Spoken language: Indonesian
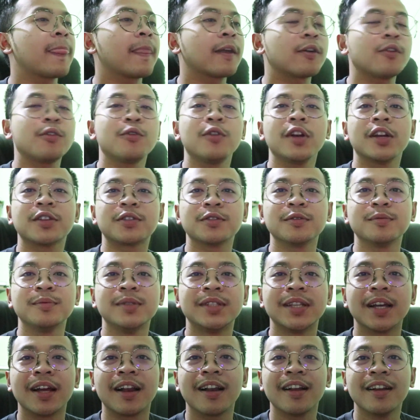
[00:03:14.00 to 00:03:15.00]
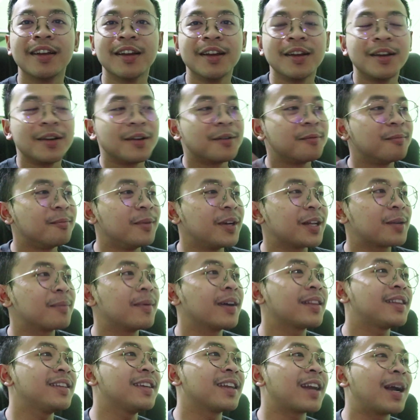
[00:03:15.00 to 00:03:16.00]
Kok gue langsung bisa
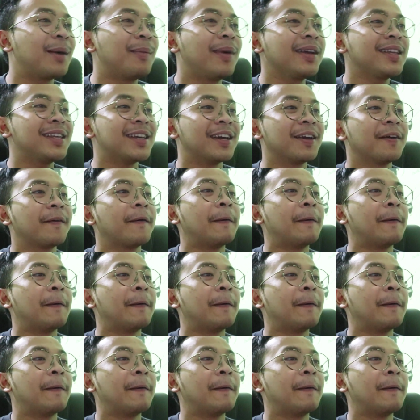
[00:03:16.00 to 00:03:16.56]
menikmati iramanya?